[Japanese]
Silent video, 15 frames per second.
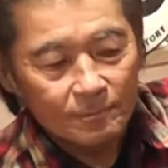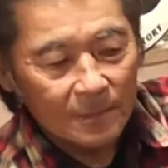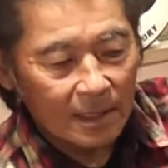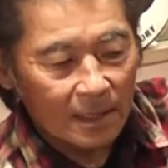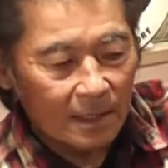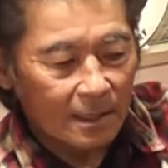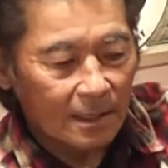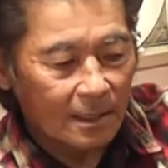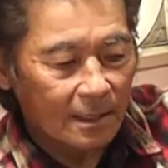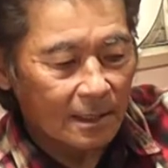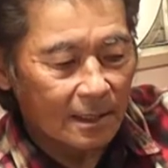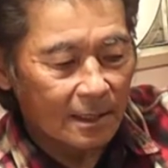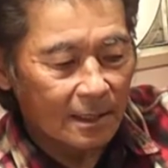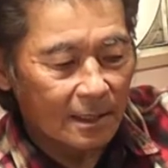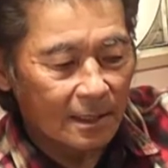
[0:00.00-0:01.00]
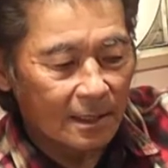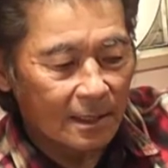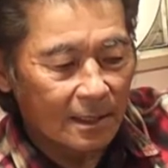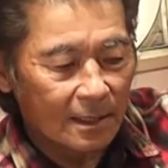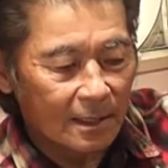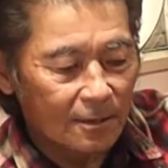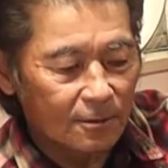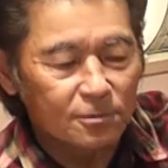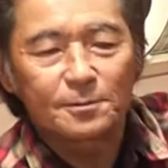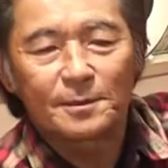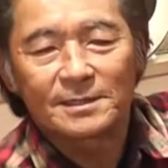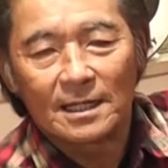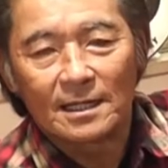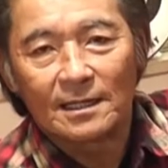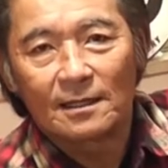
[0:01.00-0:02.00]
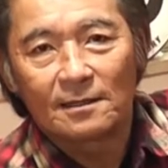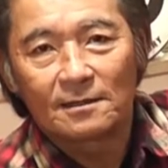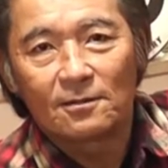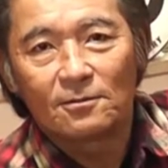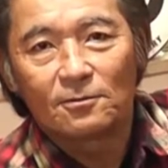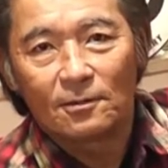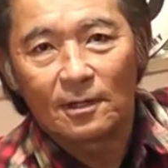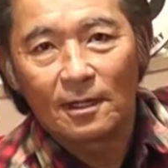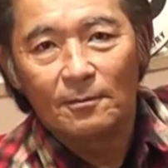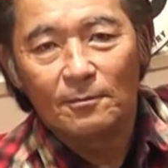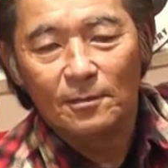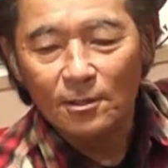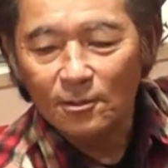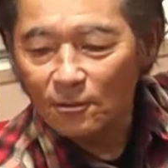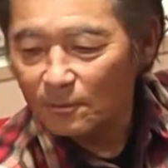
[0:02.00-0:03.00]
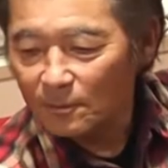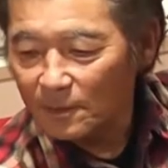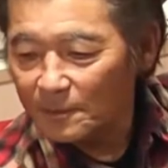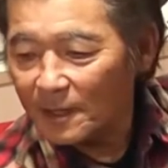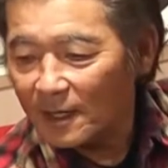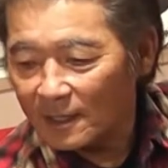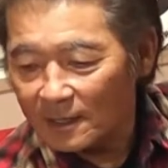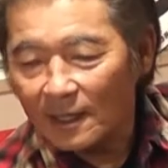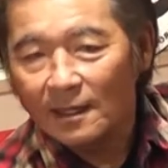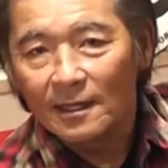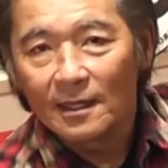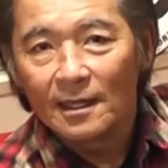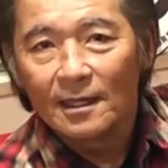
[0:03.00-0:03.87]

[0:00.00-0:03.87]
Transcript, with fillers: えー、YouTuber さんやってるのね、見よう見まねで